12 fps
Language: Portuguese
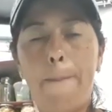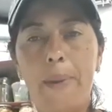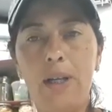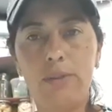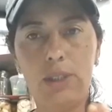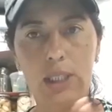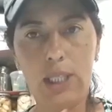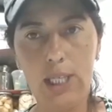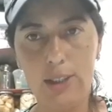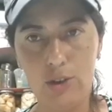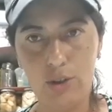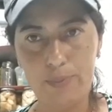pão de
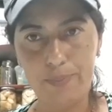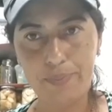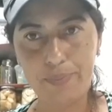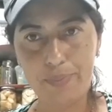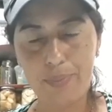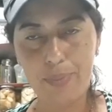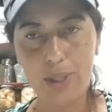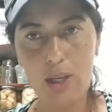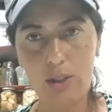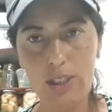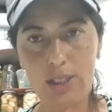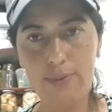queijo.
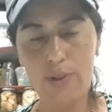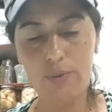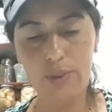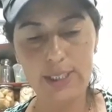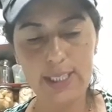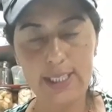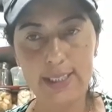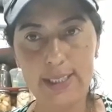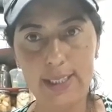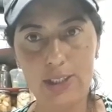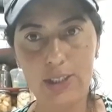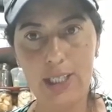Eu desenvolvi essa
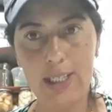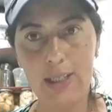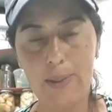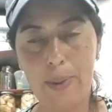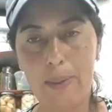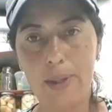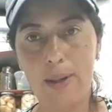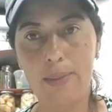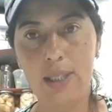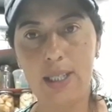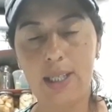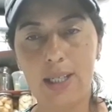receitinha aí pra minha
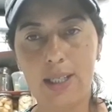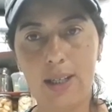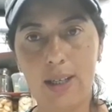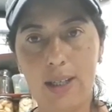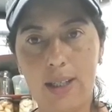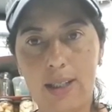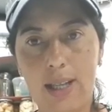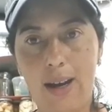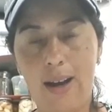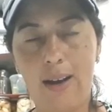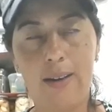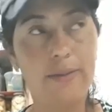amiga que, que
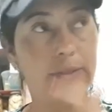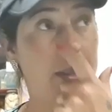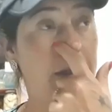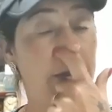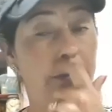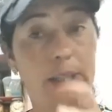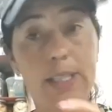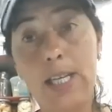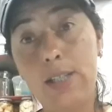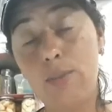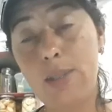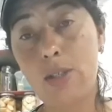tá
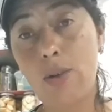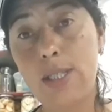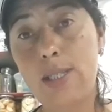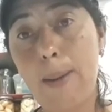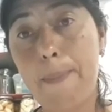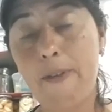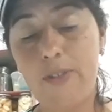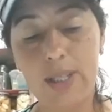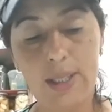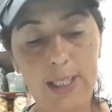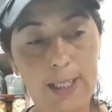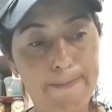fazendo umas coisinhas pra
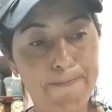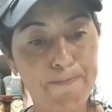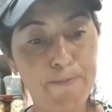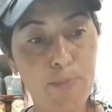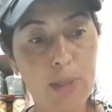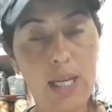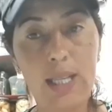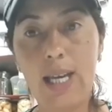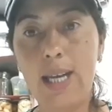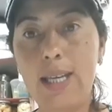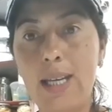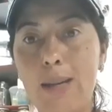vender. E
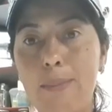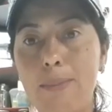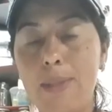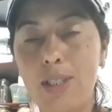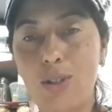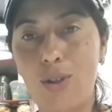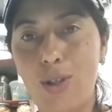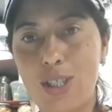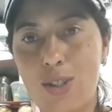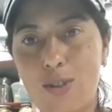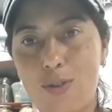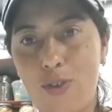daí ela me mandou
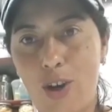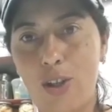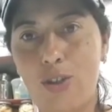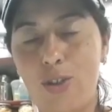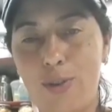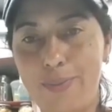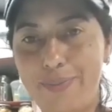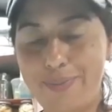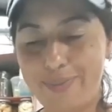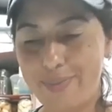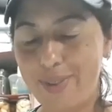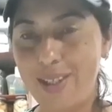as fotos.
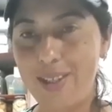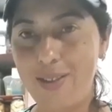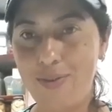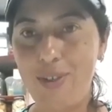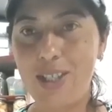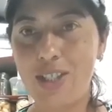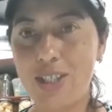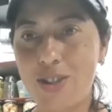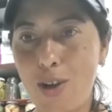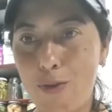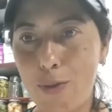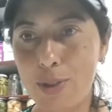Veja
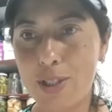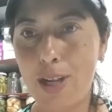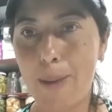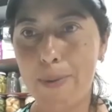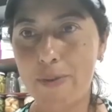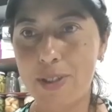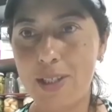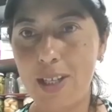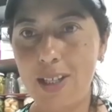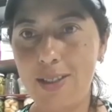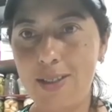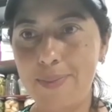só, vou mostrar pra
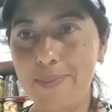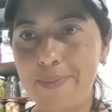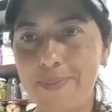vocês.